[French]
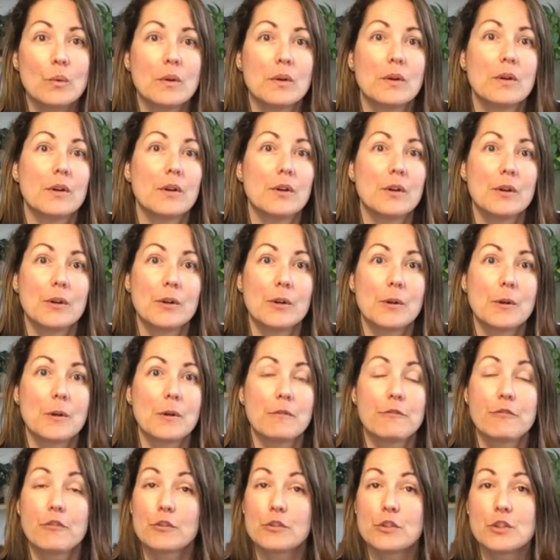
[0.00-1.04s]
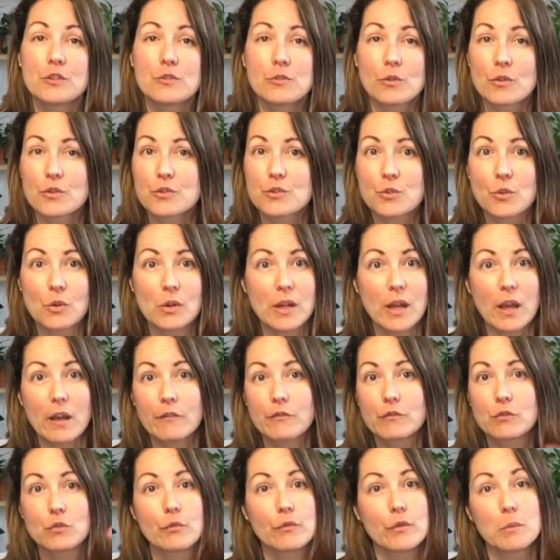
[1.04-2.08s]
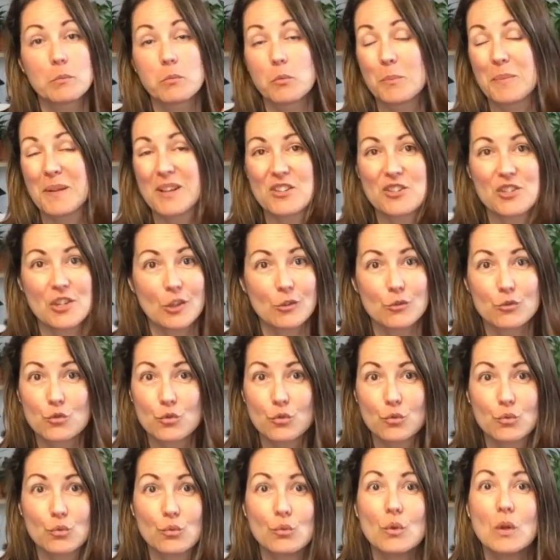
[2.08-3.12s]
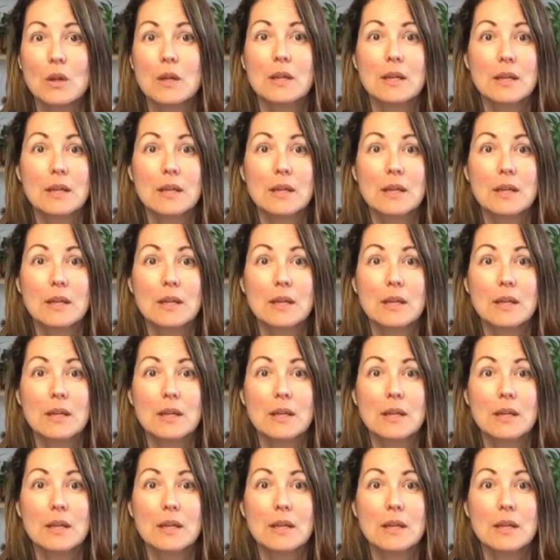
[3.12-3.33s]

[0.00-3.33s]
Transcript: euh, fourniture scolaire, vous trouvez pour pas cher du tout